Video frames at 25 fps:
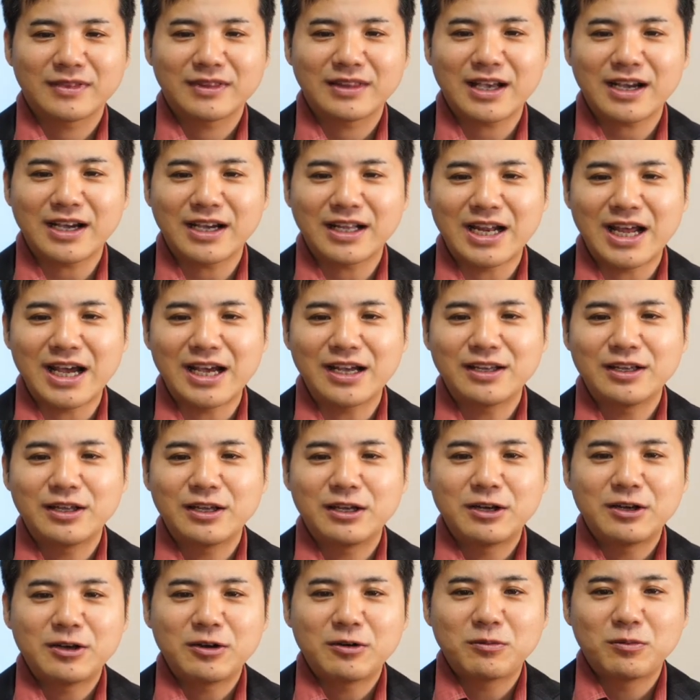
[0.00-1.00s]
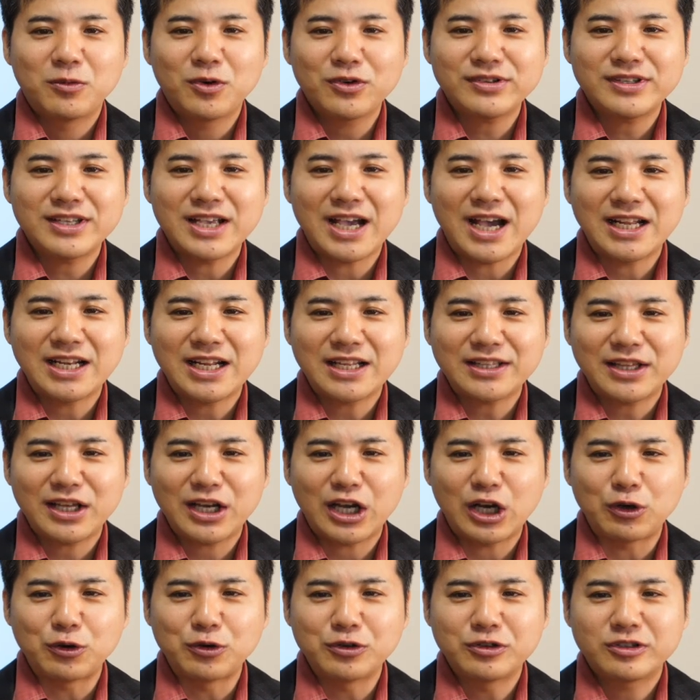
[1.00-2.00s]
だからもしあな
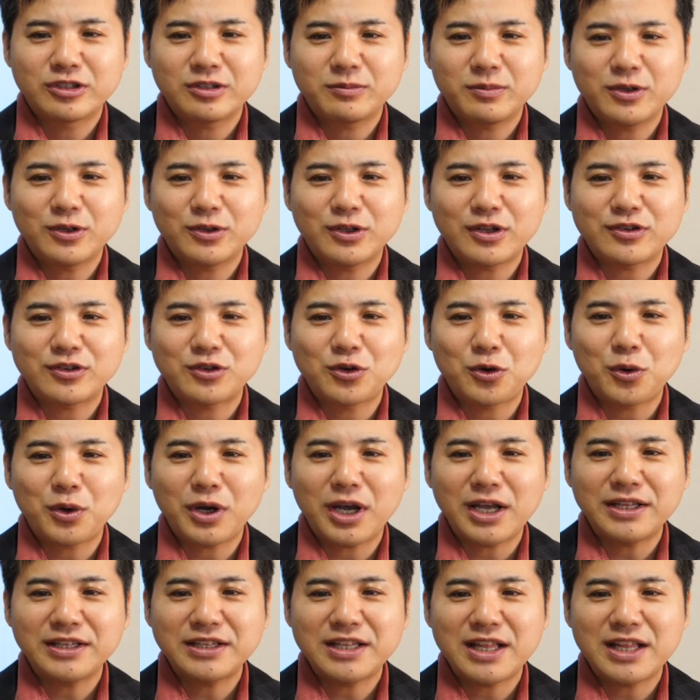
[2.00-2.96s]
たがうつ病で障害